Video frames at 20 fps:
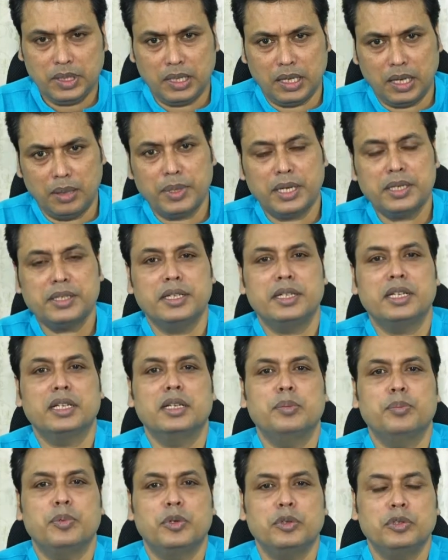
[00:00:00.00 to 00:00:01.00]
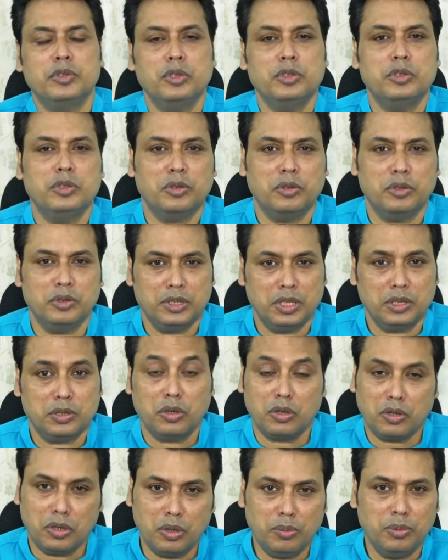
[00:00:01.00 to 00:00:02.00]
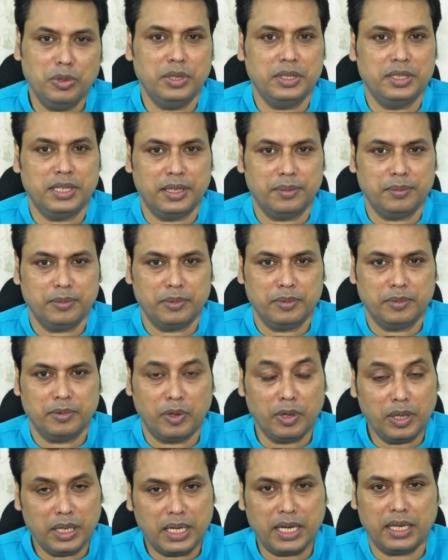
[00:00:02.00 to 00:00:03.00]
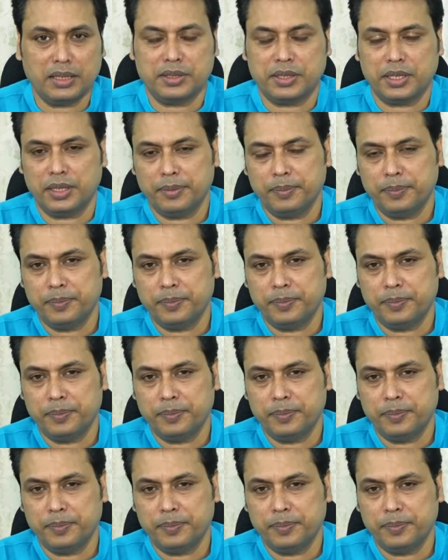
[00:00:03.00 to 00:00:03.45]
আমরা সেটাকে প্রতিহত করতে সক্ষম হয়েছিলাম অনেকাংশে